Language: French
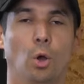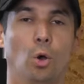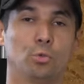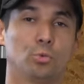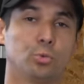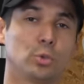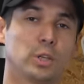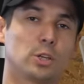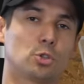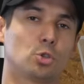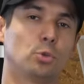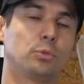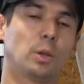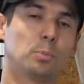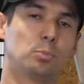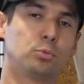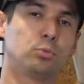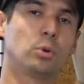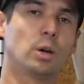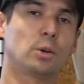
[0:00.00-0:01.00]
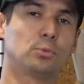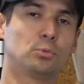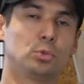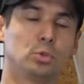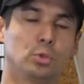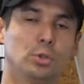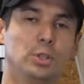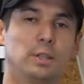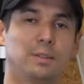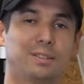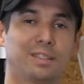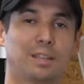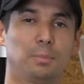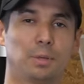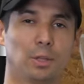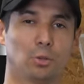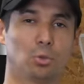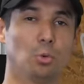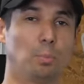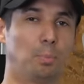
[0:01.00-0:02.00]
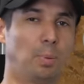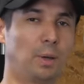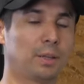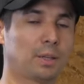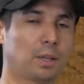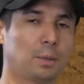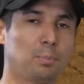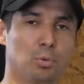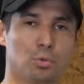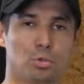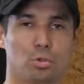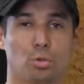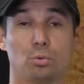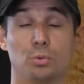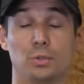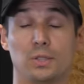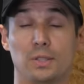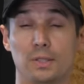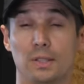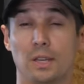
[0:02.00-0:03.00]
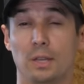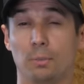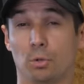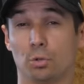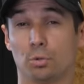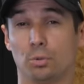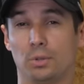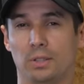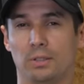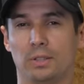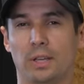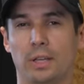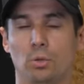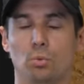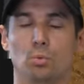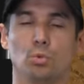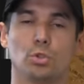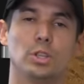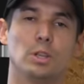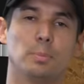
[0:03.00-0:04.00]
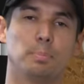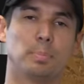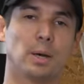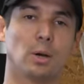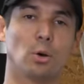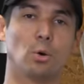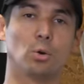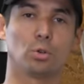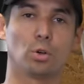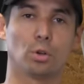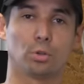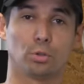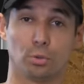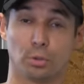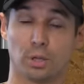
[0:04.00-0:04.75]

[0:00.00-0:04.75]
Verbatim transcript: En tout cas, je devrais pouvoir vous donner très bientôt plein de réponses sur tous ces éléments de détail où je n'ai pas encore de